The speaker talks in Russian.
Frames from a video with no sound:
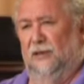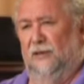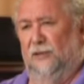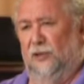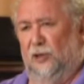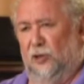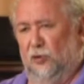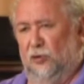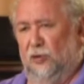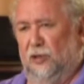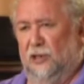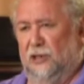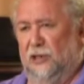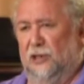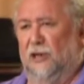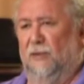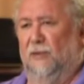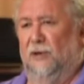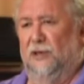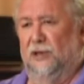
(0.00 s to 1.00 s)
Второе, если
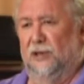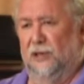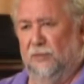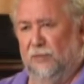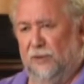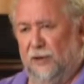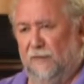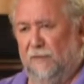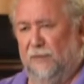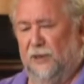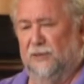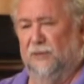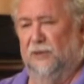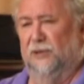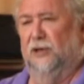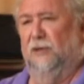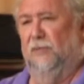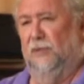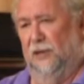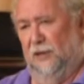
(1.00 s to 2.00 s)
командир не прав,
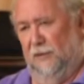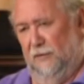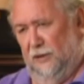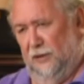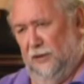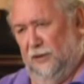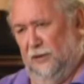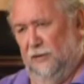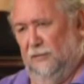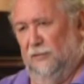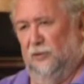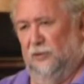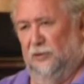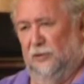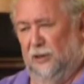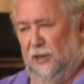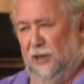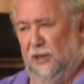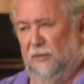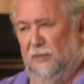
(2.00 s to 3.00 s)
посмотри первое, да?
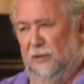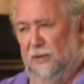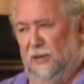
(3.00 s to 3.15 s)
Вот как бы